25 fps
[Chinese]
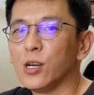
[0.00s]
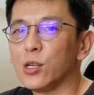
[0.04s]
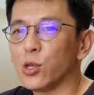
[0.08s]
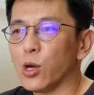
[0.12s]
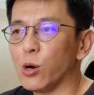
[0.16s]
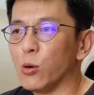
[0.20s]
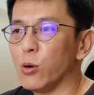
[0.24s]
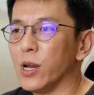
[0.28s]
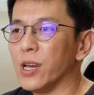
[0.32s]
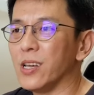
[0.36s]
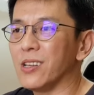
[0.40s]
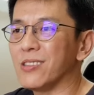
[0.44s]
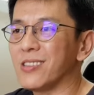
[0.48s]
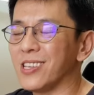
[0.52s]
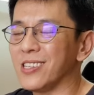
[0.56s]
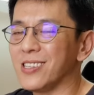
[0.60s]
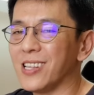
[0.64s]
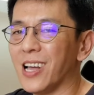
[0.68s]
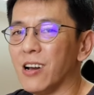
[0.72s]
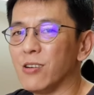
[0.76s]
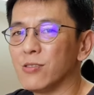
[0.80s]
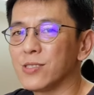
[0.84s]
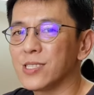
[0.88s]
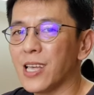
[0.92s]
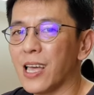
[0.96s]
都会提
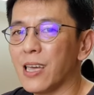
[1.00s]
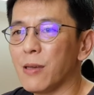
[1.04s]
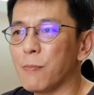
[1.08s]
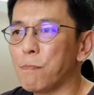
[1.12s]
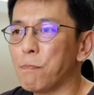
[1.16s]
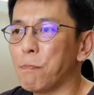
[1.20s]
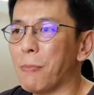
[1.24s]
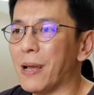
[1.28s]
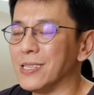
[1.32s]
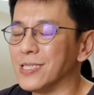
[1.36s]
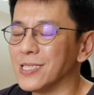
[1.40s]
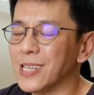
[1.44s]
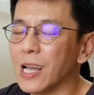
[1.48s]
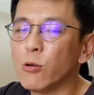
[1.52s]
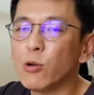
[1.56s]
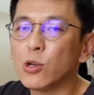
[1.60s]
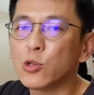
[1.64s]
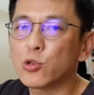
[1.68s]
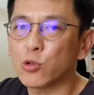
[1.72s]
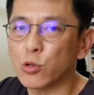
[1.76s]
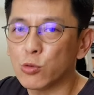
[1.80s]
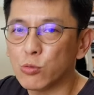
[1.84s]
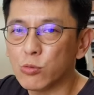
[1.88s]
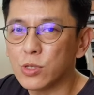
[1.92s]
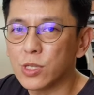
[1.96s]
到，在板上会
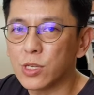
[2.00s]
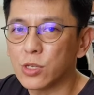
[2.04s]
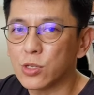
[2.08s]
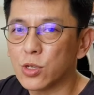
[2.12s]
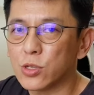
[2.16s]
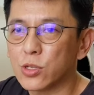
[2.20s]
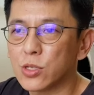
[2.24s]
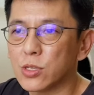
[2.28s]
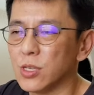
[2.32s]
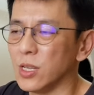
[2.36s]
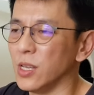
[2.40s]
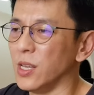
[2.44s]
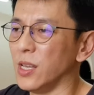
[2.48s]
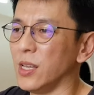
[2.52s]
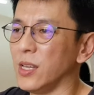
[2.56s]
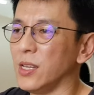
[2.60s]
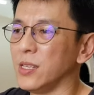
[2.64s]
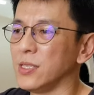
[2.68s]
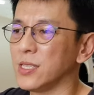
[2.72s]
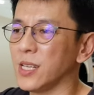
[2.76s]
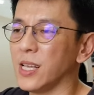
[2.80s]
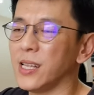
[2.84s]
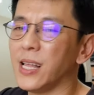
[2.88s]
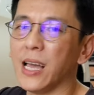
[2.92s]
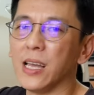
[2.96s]
询问的就是
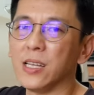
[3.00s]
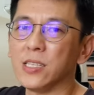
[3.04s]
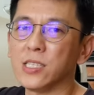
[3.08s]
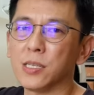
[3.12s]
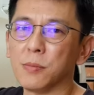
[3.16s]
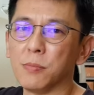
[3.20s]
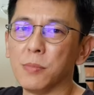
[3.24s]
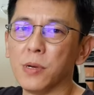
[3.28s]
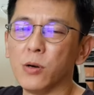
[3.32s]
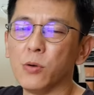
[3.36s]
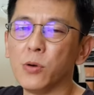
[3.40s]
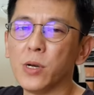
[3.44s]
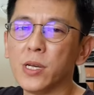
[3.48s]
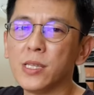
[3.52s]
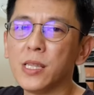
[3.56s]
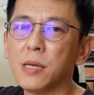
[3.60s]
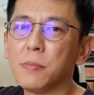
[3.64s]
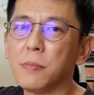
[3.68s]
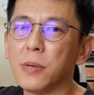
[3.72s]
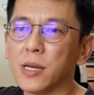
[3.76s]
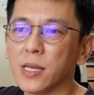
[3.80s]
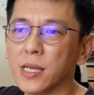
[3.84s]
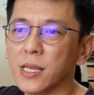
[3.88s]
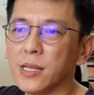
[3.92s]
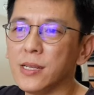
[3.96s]
这台怎么会那
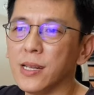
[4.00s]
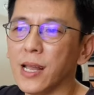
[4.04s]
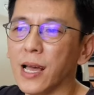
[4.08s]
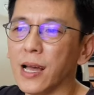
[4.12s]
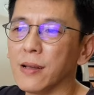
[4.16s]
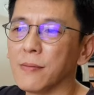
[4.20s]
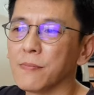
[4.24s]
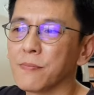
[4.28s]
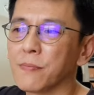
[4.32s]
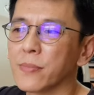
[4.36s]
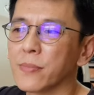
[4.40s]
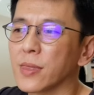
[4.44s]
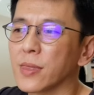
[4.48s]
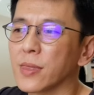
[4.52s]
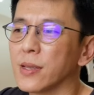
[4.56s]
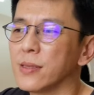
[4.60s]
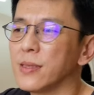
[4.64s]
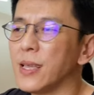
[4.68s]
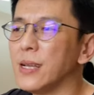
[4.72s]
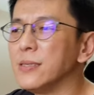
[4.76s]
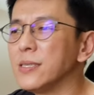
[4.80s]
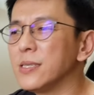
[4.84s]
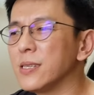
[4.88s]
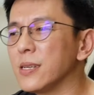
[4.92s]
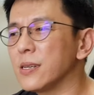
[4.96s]
么硬朗，
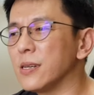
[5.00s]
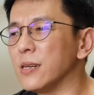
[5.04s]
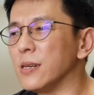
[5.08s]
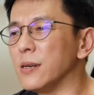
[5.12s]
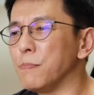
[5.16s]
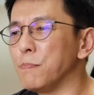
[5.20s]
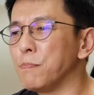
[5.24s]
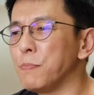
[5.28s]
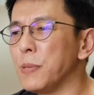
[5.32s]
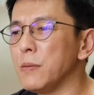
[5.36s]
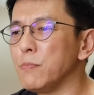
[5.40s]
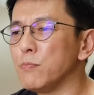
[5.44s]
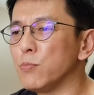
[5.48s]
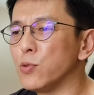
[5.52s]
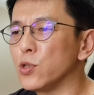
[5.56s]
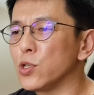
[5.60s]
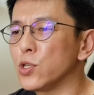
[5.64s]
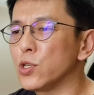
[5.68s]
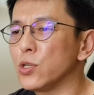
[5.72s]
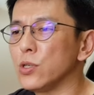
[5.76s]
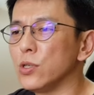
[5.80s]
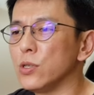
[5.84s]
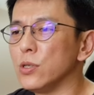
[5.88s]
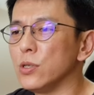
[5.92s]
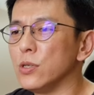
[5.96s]
但这个并不
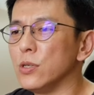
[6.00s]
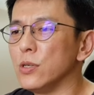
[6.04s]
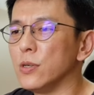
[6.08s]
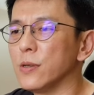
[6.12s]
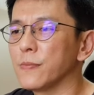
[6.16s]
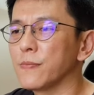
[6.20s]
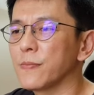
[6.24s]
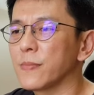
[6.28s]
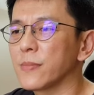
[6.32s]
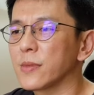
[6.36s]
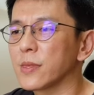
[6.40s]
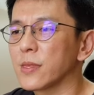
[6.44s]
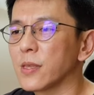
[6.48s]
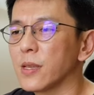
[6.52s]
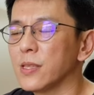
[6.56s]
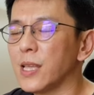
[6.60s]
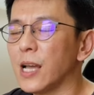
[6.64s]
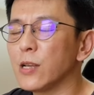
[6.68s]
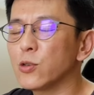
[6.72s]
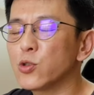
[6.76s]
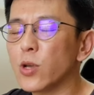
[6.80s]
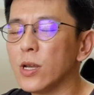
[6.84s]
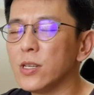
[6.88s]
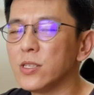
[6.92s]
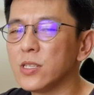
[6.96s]
是，它
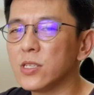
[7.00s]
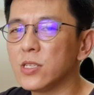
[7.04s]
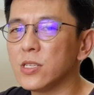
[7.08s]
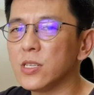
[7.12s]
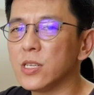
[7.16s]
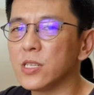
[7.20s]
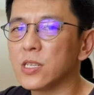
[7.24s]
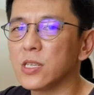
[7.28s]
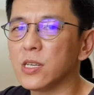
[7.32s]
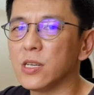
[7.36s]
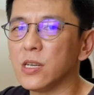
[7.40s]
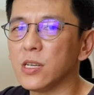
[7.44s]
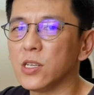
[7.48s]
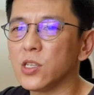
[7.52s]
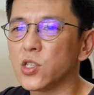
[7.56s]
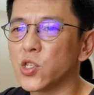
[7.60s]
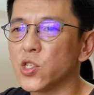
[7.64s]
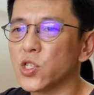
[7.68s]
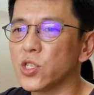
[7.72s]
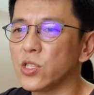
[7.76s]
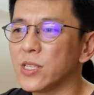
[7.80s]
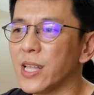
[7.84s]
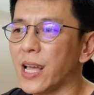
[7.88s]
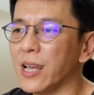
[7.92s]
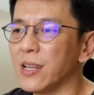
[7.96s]
算是一个
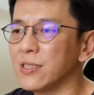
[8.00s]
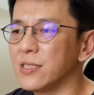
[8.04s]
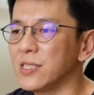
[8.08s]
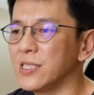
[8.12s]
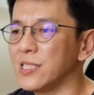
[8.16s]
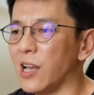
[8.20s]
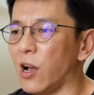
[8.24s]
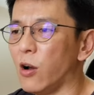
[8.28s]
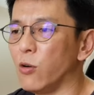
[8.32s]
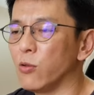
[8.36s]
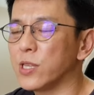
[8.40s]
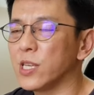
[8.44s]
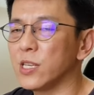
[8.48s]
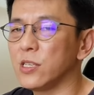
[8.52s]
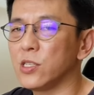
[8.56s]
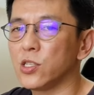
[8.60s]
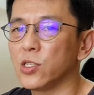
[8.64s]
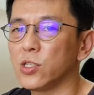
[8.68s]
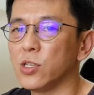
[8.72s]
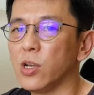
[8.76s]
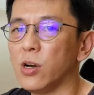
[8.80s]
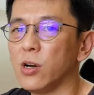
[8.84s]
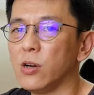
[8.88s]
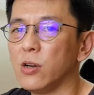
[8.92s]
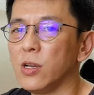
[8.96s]
世代交替
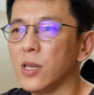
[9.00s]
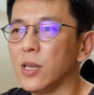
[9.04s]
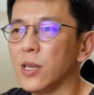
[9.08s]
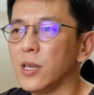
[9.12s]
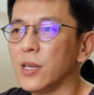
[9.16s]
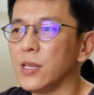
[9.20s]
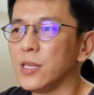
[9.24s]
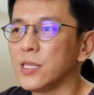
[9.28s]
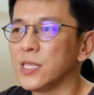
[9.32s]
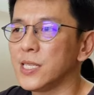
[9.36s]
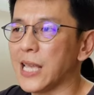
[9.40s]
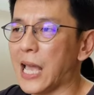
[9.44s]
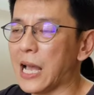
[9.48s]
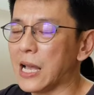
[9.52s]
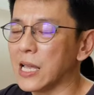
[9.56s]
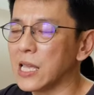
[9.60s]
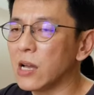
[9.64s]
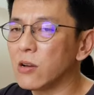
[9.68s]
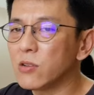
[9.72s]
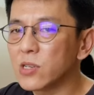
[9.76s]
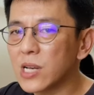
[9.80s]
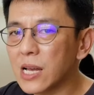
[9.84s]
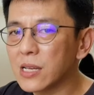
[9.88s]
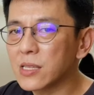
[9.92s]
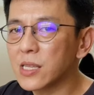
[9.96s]
之后想
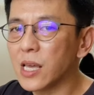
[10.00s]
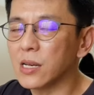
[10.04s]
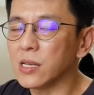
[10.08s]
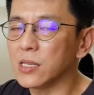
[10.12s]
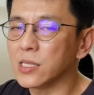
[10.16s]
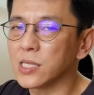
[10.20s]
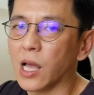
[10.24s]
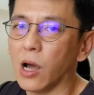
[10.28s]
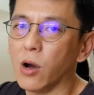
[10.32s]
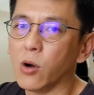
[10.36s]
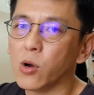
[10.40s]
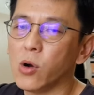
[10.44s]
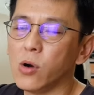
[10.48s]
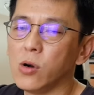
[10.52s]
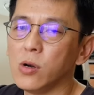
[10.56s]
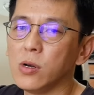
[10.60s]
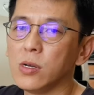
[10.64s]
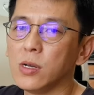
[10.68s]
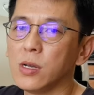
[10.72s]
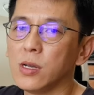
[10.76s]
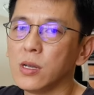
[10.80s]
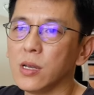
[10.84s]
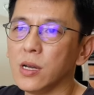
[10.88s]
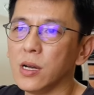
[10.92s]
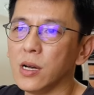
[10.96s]
要让它的操控
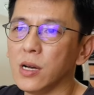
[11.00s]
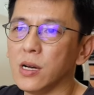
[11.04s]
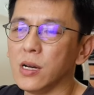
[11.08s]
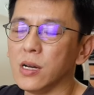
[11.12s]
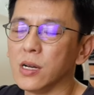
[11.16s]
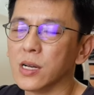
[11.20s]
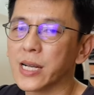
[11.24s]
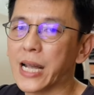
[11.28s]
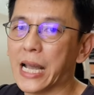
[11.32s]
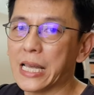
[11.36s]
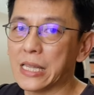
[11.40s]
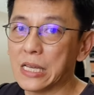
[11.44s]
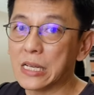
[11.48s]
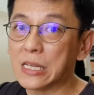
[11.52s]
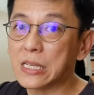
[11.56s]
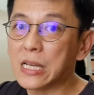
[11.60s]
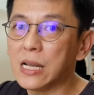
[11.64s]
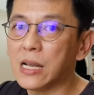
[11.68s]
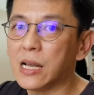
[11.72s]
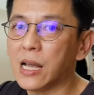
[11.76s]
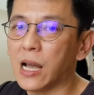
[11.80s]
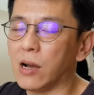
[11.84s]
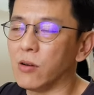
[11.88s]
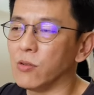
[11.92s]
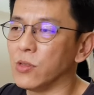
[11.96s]
呃改得
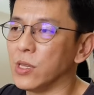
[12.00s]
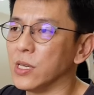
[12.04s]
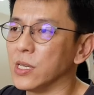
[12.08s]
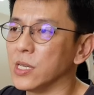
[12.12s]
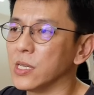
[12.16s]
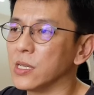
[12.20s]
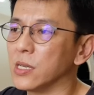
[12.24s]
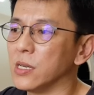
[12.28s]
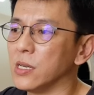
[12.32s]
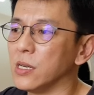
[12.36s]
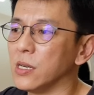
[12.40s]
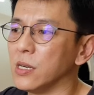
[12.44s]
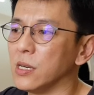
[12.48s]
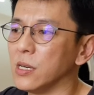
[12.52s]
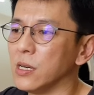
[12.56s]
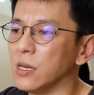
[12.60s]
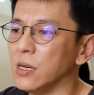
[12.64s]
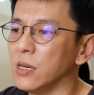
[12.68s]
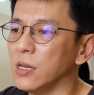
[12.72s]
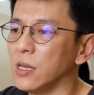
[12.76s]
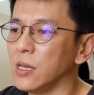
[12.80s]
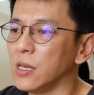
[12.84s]
更好的一个